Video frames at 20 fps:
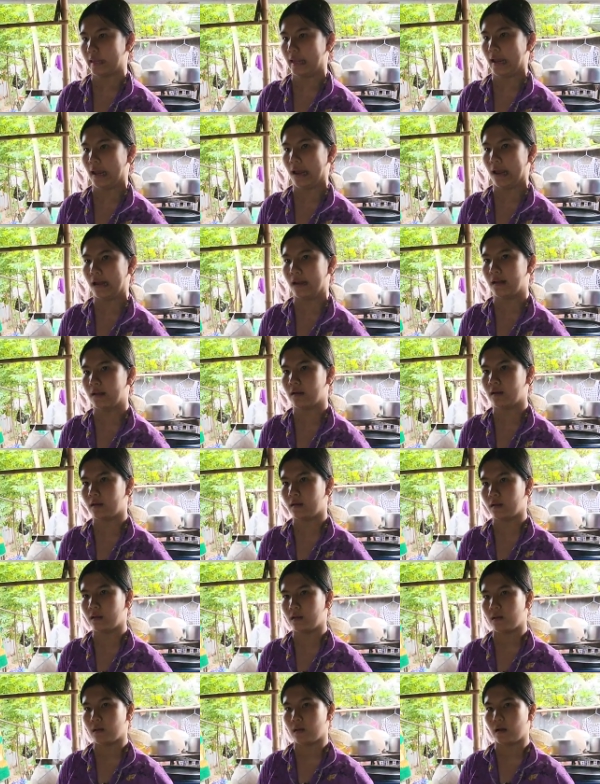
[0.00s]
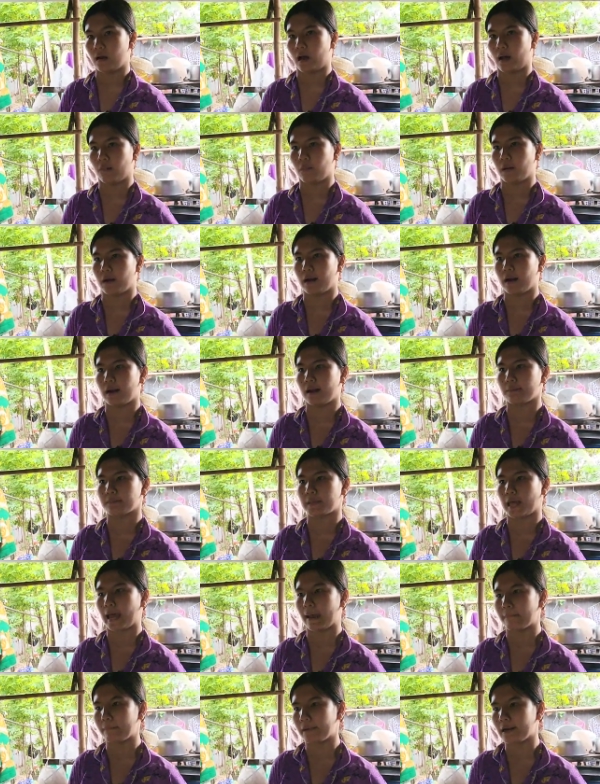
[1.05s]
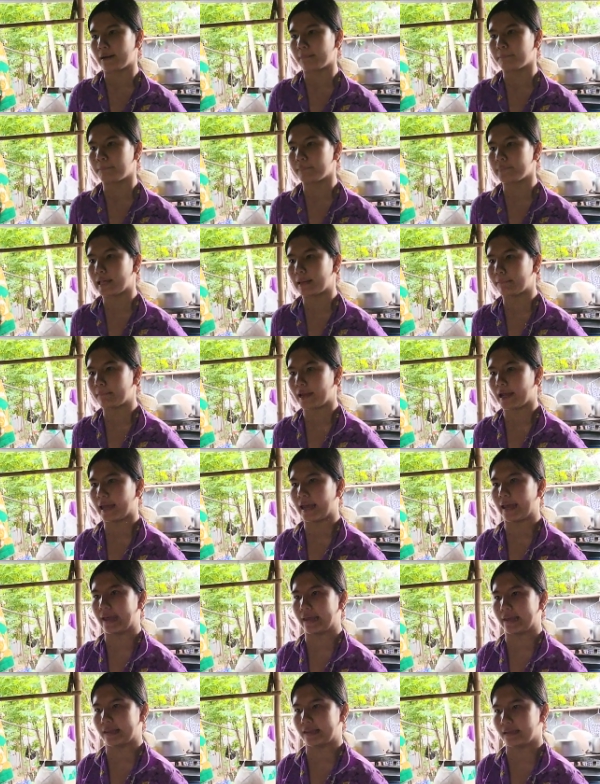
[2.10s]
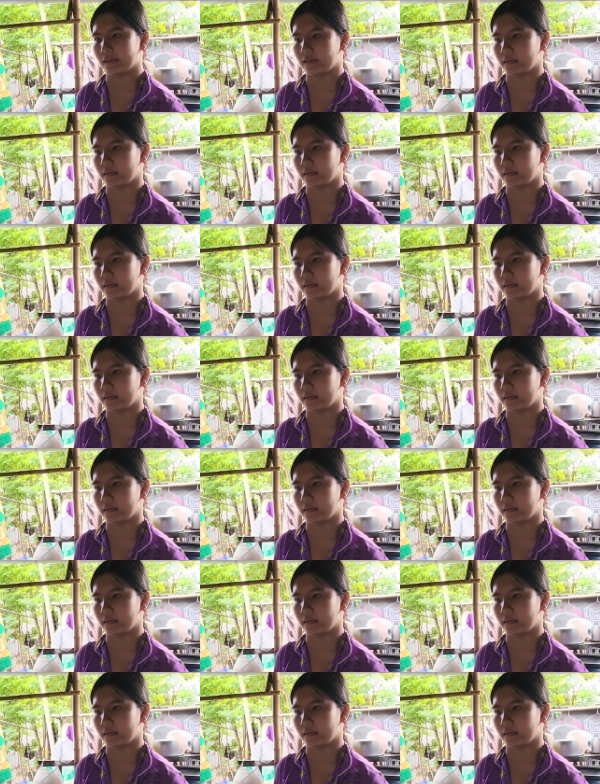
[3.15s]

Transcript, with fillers: dạ lộn mà lớp 8 lớp 8 a 2